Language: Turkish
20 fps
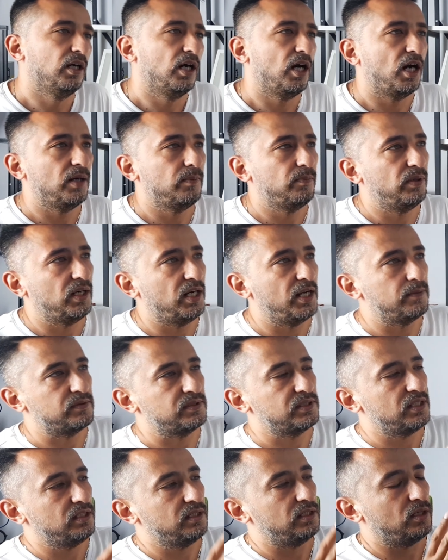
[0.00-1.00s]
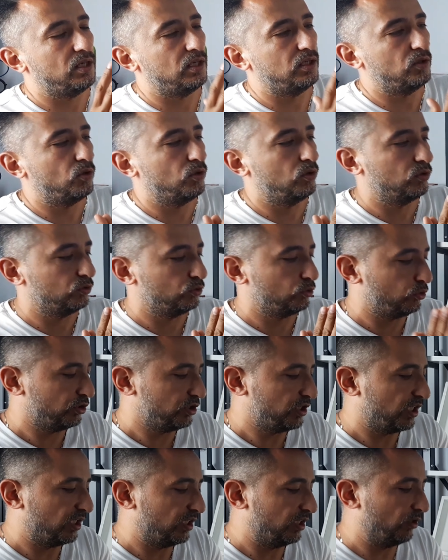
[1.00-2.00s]
Hyperlapse'de şu
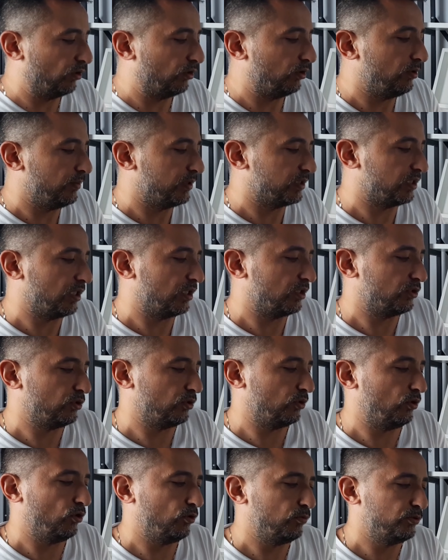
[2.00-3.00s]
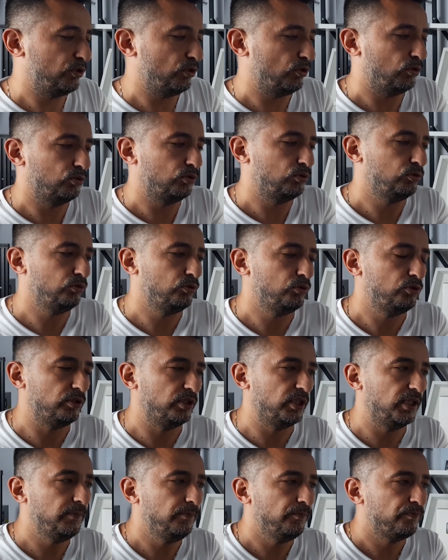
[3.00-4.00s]
şekilde oluyor. Mesela şu obje olduğunu
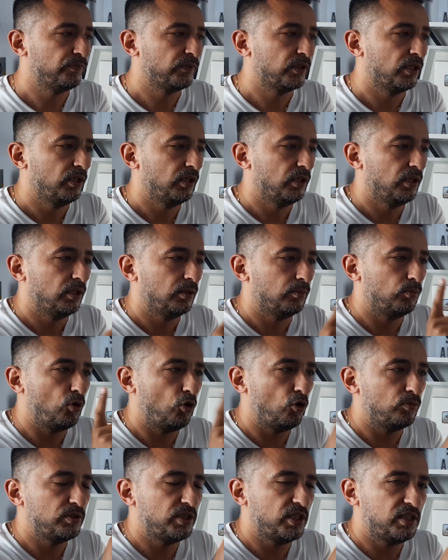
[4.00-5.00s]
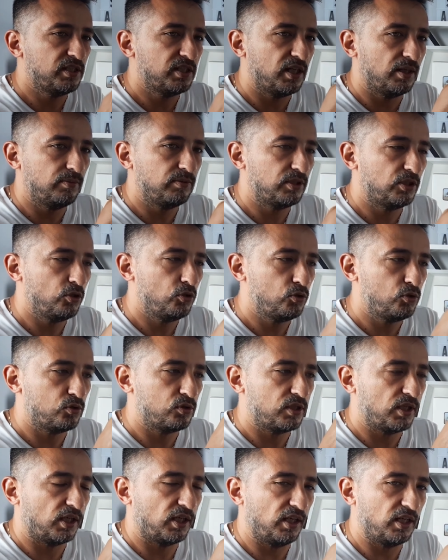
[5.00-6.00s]
düşünelim. Bu objeyi
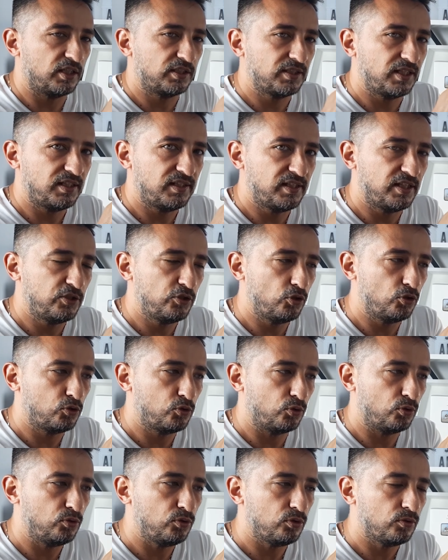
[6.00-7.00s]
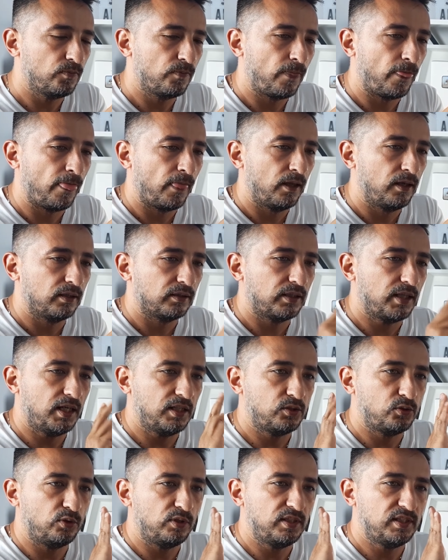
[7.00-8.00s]
sabitliyorsunuz arkadaşlar. Seçiyorsunuz. Daha
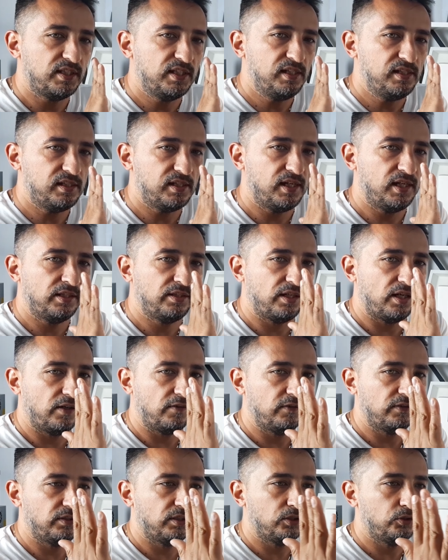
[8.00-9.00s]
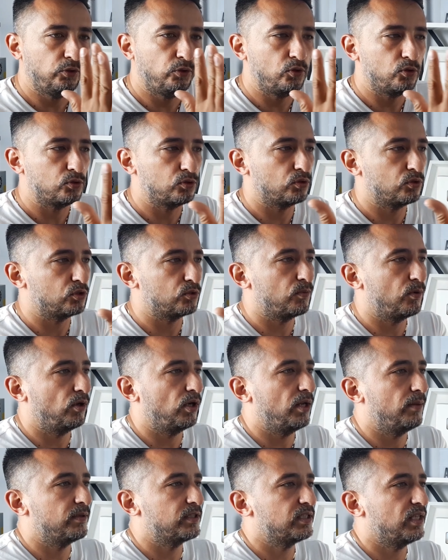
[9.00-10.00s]
sonra siz etrafında dönüyorsunuz
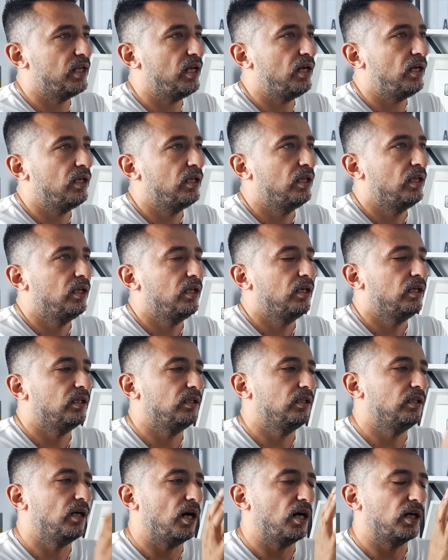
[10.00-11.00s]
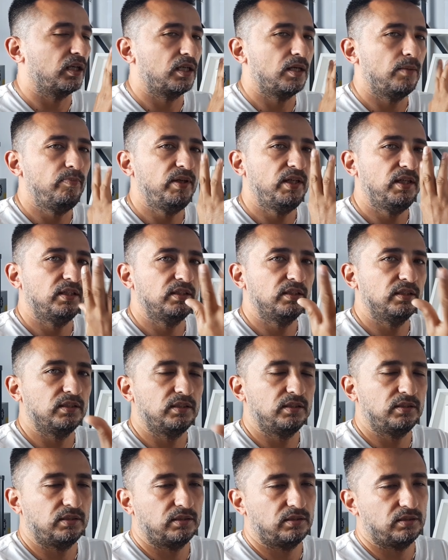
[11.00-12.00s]
böyle mesela. E, arka planı
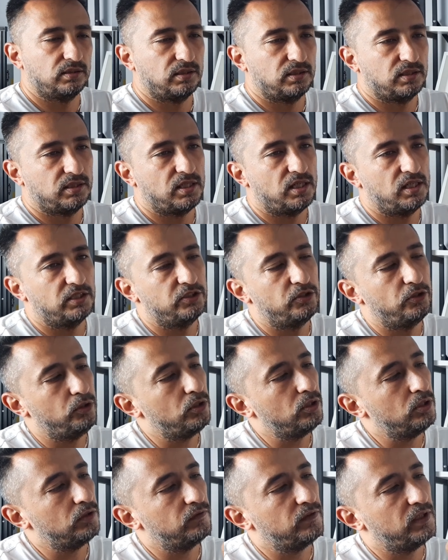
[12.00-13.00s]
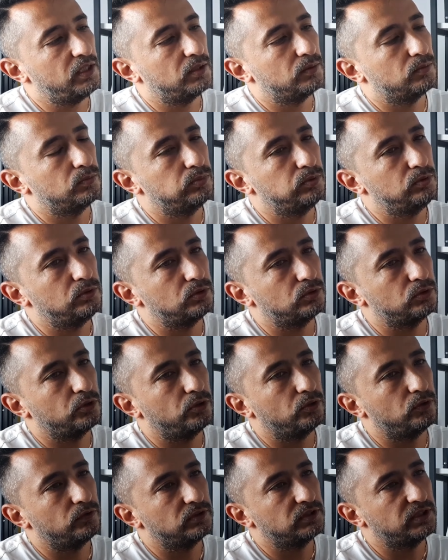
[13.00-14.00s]
kaydırıyor ve bu
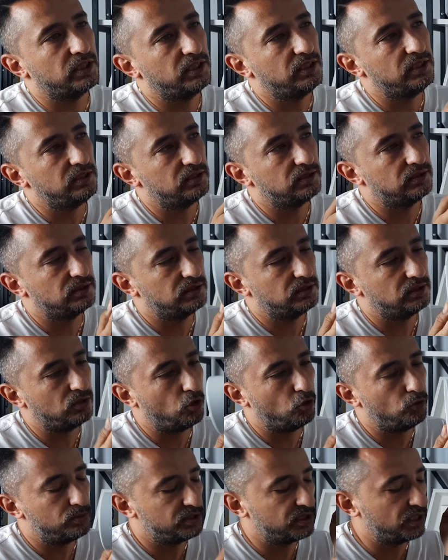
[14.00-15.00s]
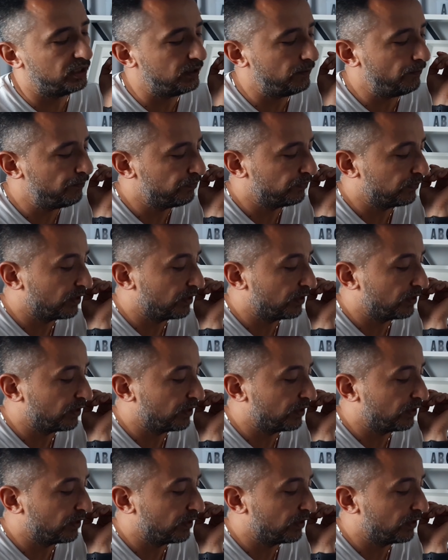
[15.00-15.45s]
şeyi e, objeyi